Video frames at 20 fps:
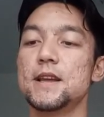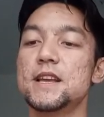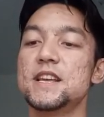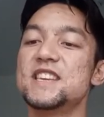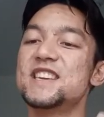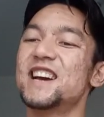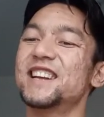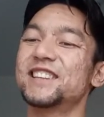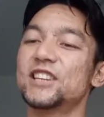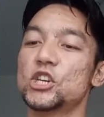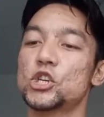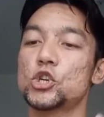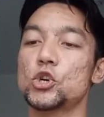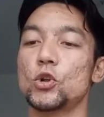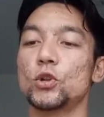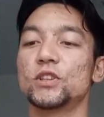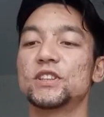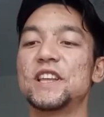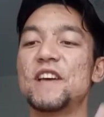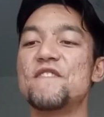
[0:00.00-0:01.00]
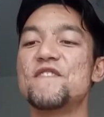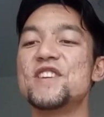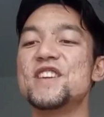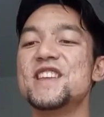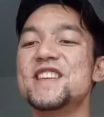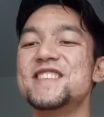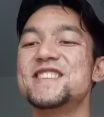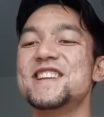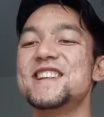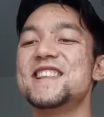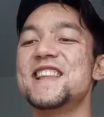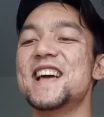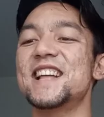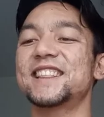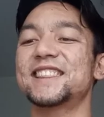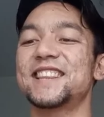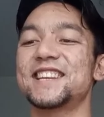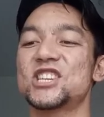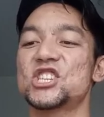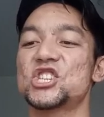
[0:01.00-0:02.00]
я нашел доверительные
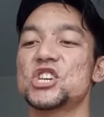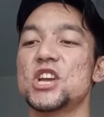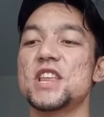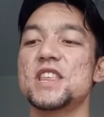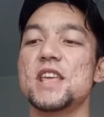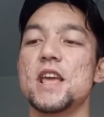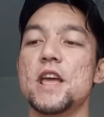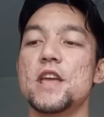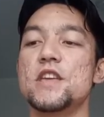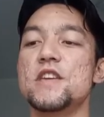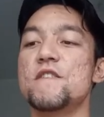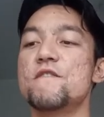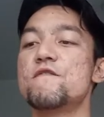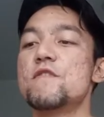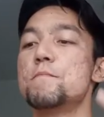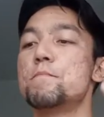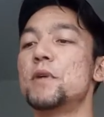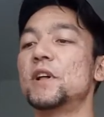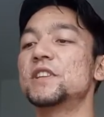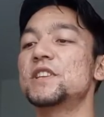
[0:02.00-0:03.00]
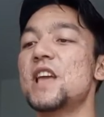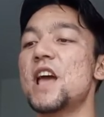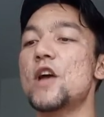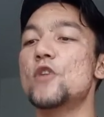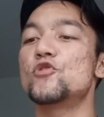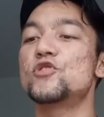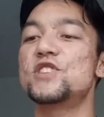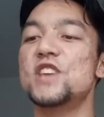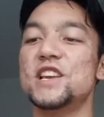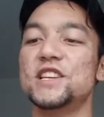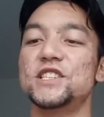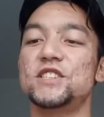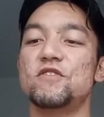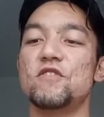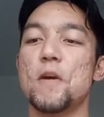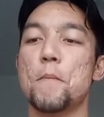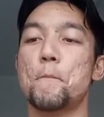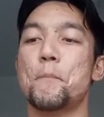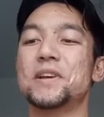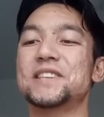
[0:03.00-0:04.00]
отношения и выполняю
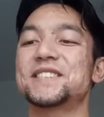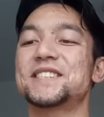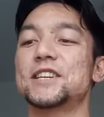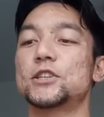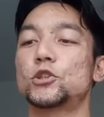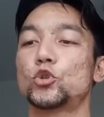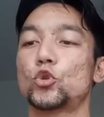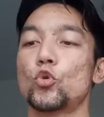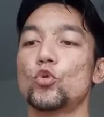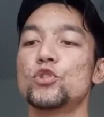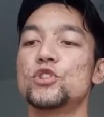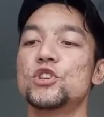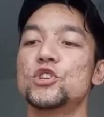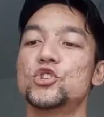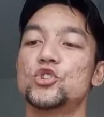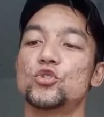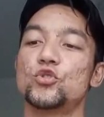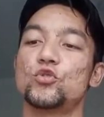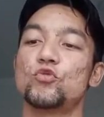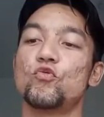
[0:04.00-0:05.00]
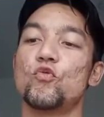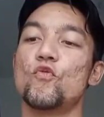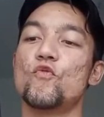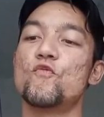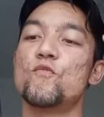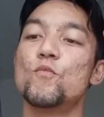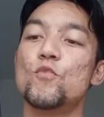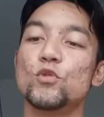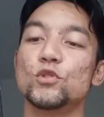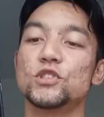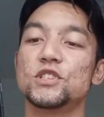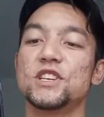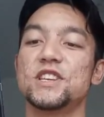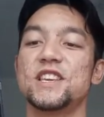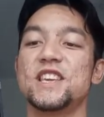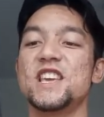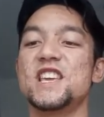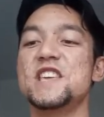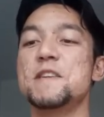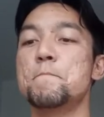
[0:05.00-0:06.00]
действия по сотрудничеству в
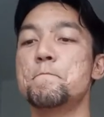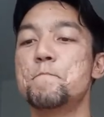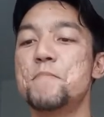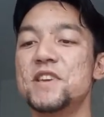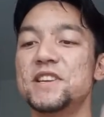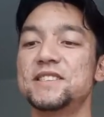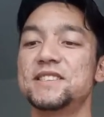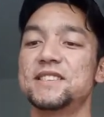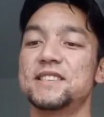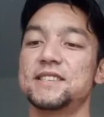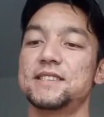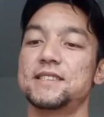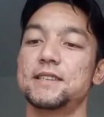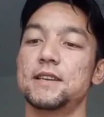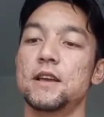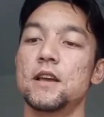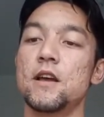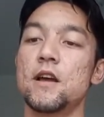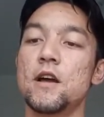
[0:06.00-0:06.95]
музыке и бизнесе.